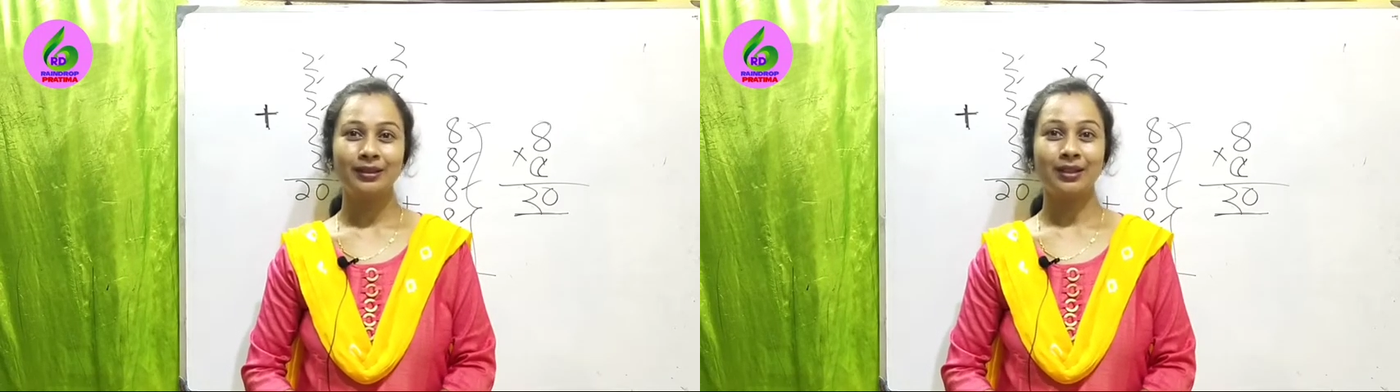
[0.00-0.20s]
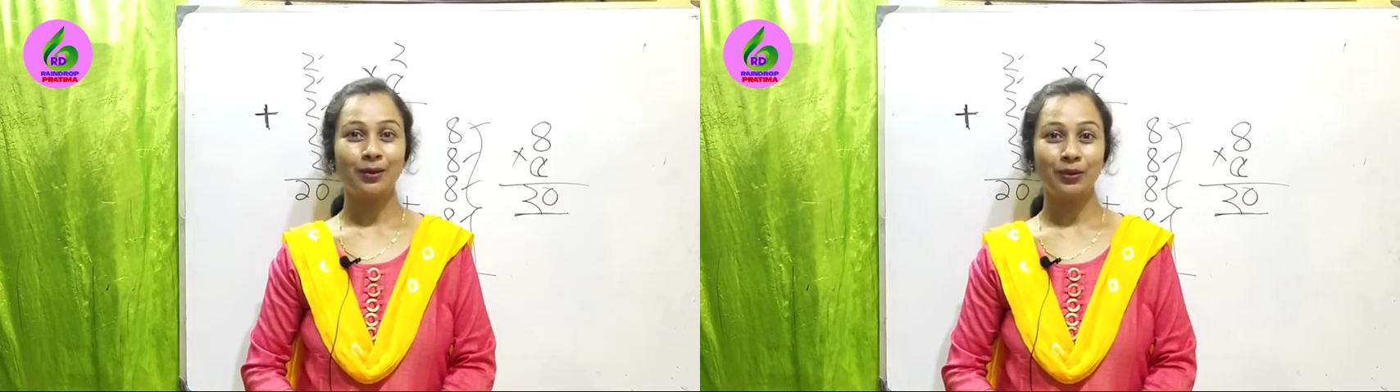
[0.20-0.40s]

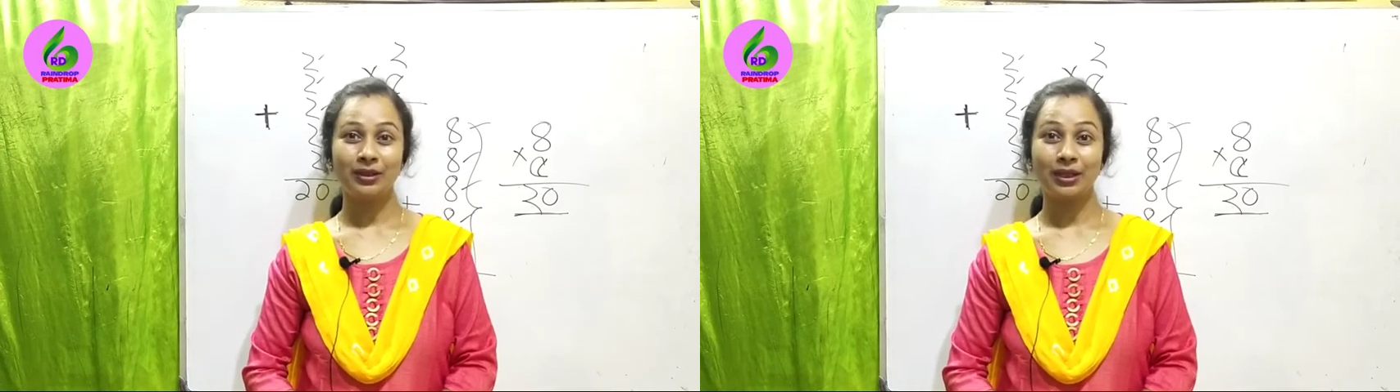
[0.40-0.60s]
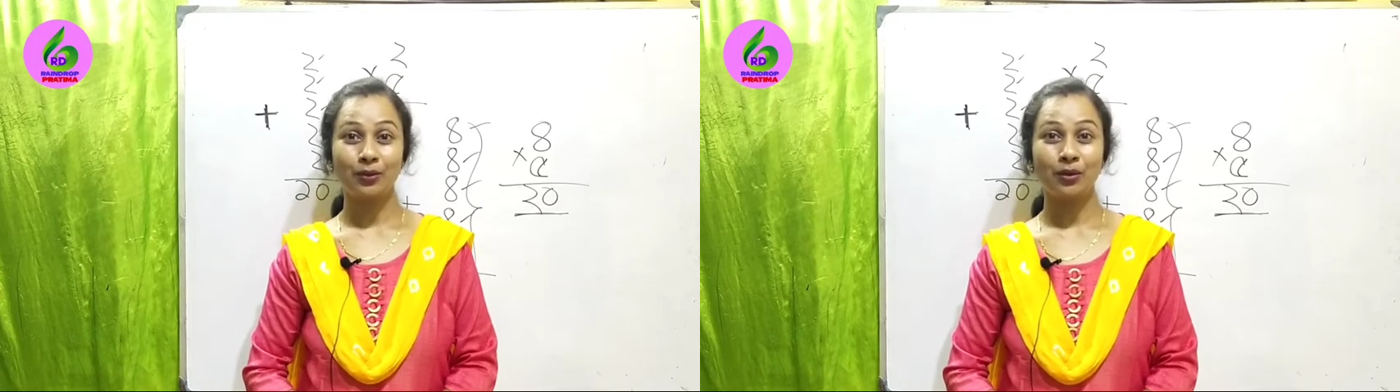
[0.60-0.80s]
তাহলে
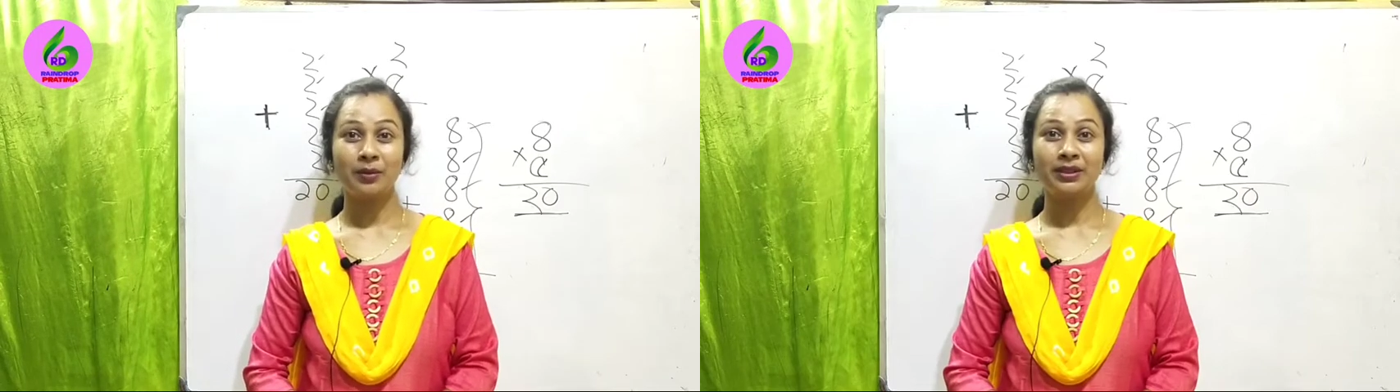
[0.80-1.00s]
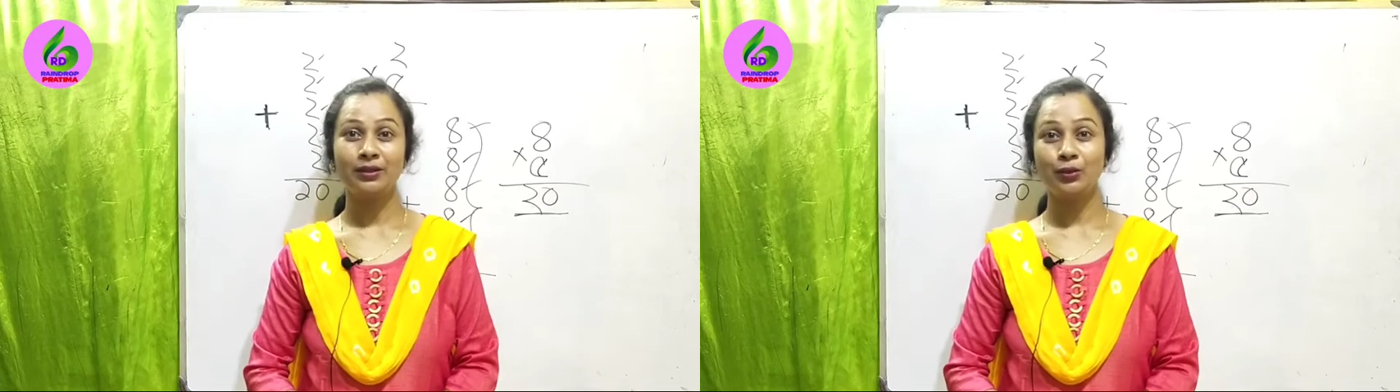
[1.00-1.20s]
দেখো
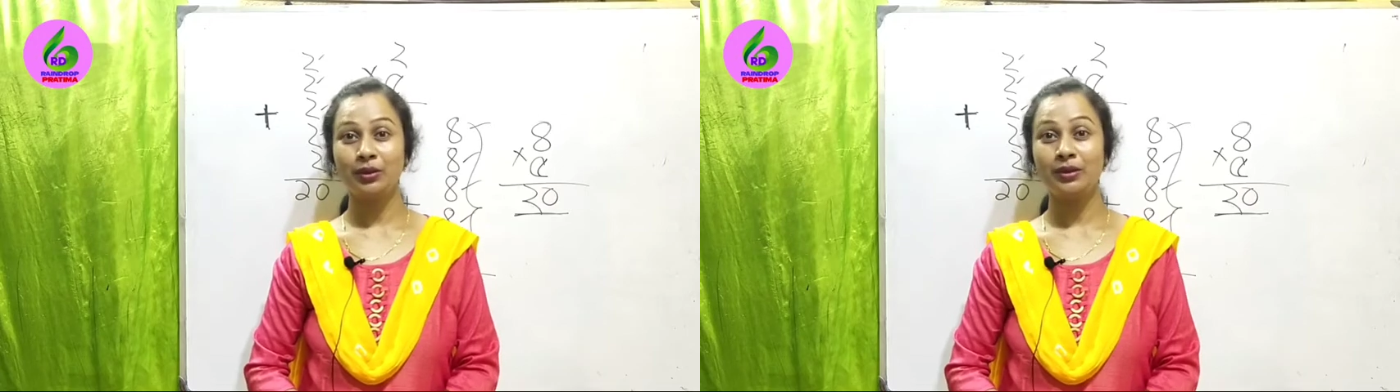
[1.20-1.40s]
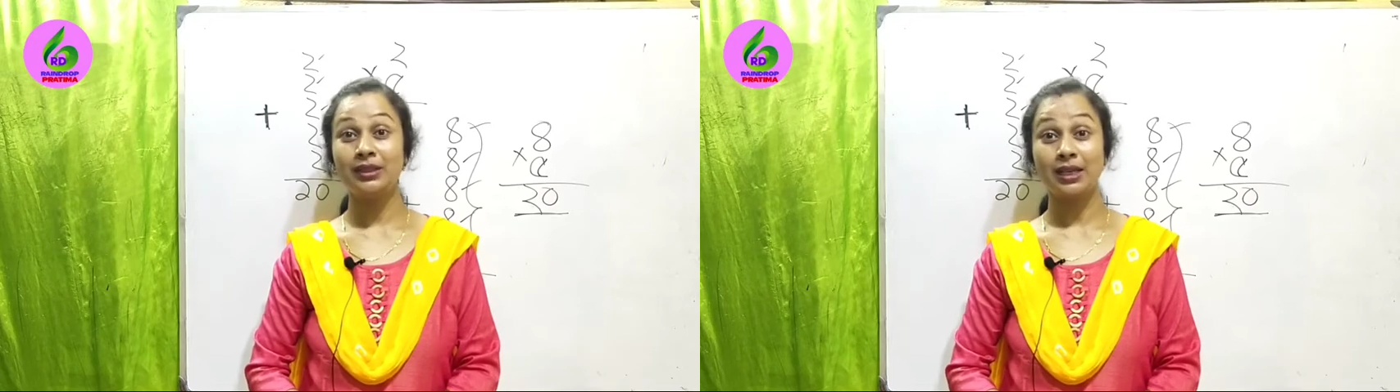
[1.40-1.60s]
আমাদের
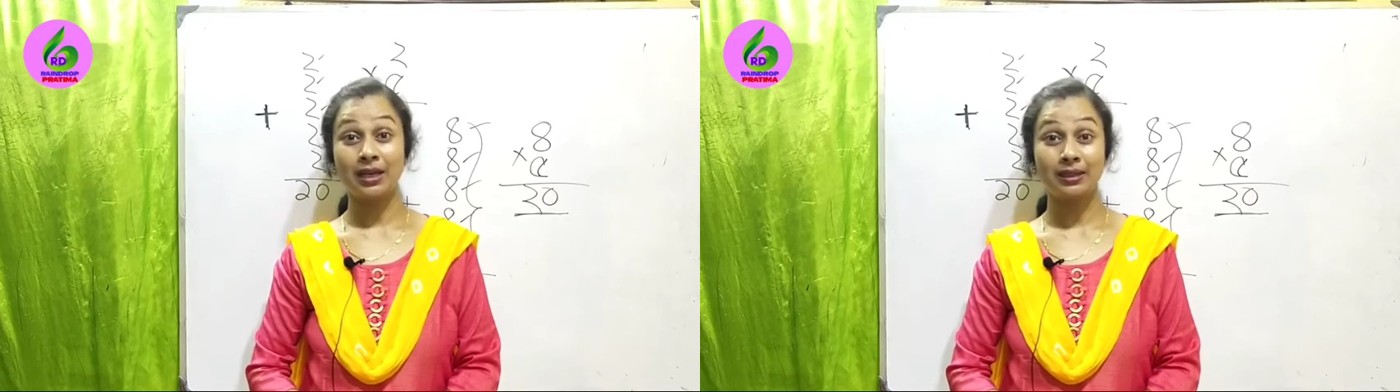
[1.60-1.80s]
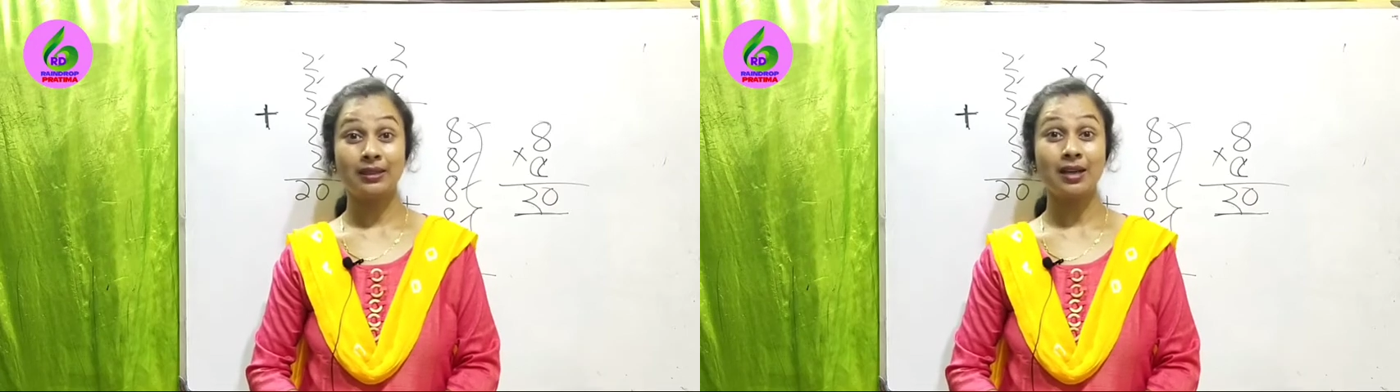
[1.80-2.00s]
যদি
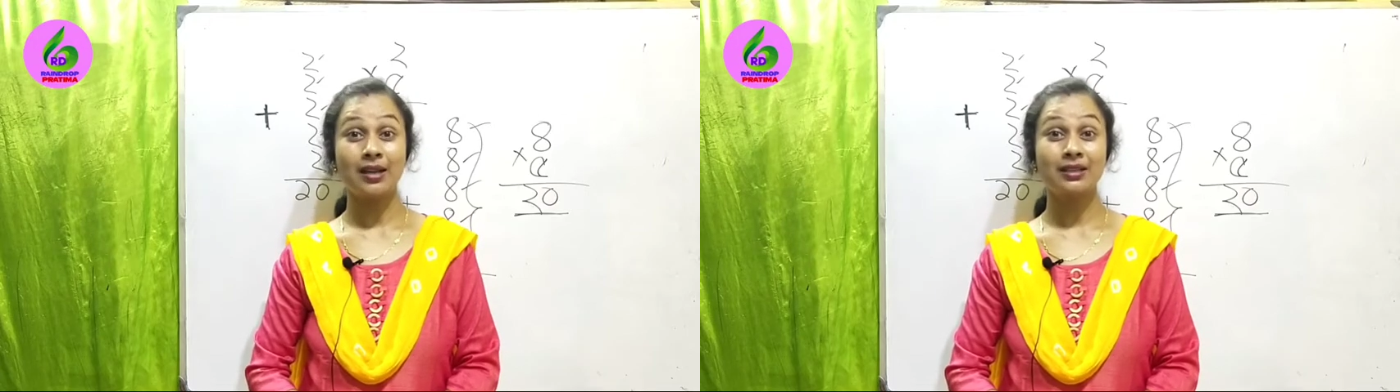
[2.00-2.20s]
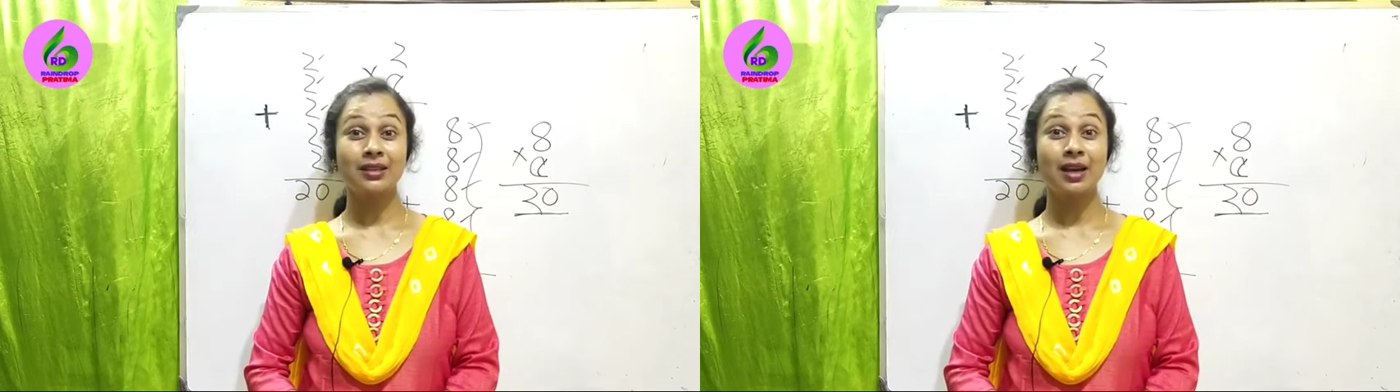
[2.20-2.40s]
চার চার